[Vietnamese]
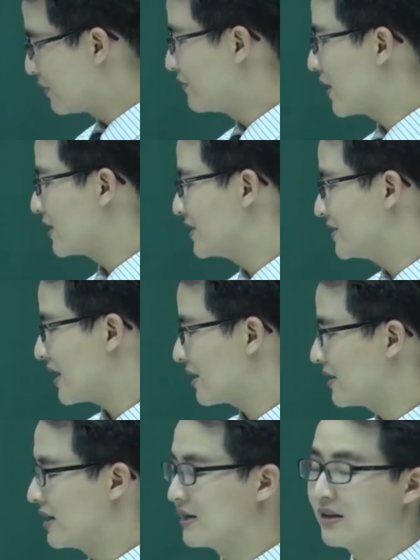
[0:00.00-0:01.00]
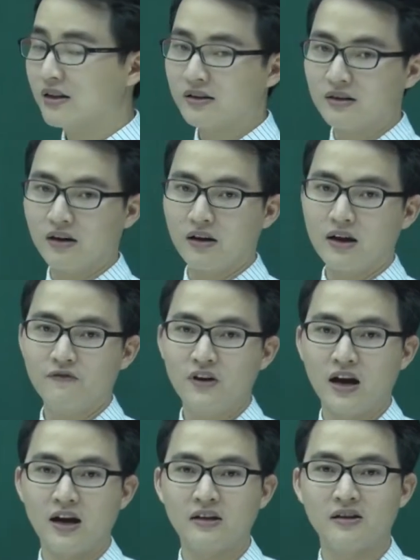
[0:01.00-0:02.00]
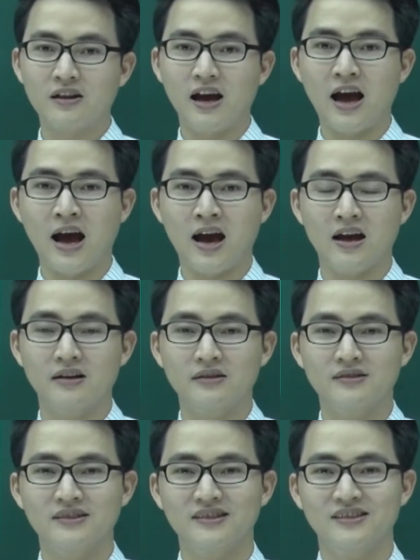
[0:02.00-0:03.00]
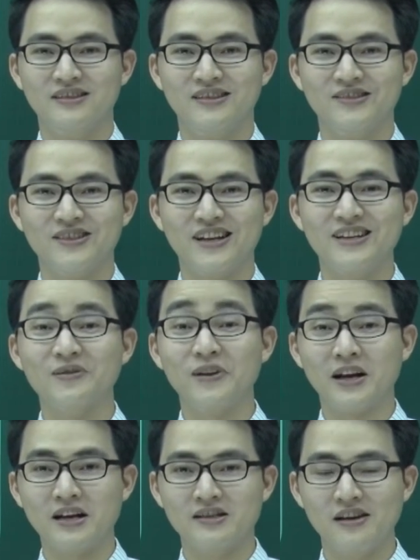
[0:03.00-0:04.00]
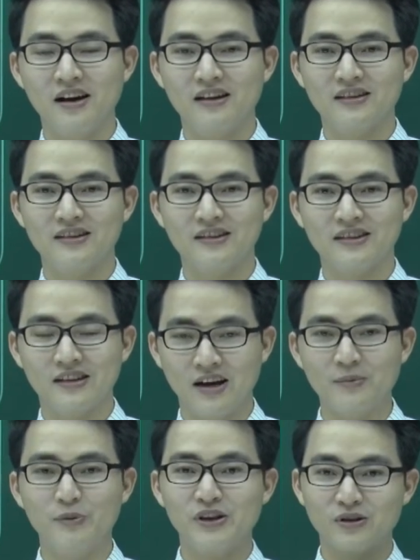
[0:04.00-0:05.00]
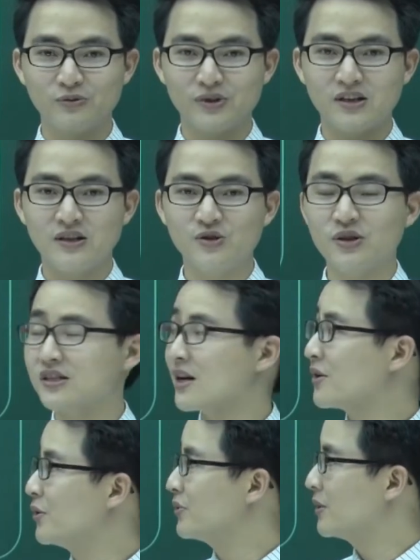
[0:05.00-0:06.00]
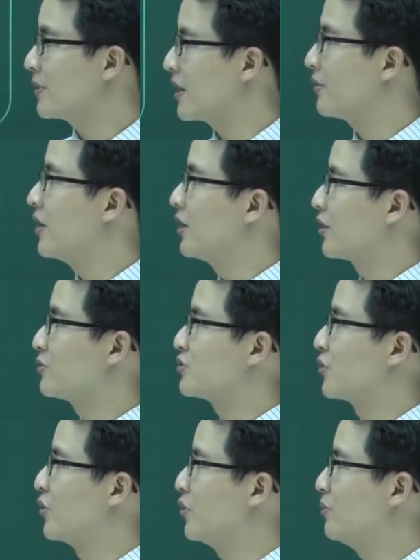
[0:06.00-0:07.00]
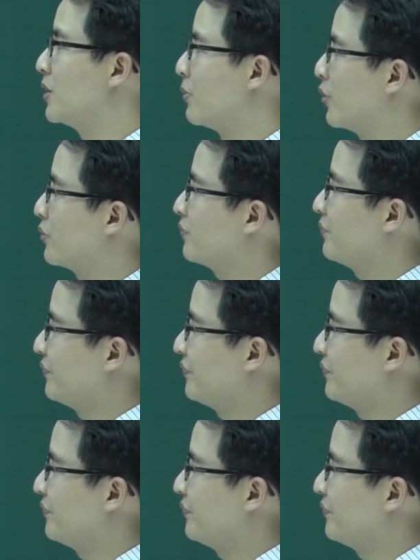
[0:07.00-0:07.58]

được phương án chính xác ở đây, đó là phương án A. Chúng ta đã hiểu bài này chưa? Đấy, bây giờ chúng ta sẽ chuyển sang câu tiếp theo, câu số mười bốn.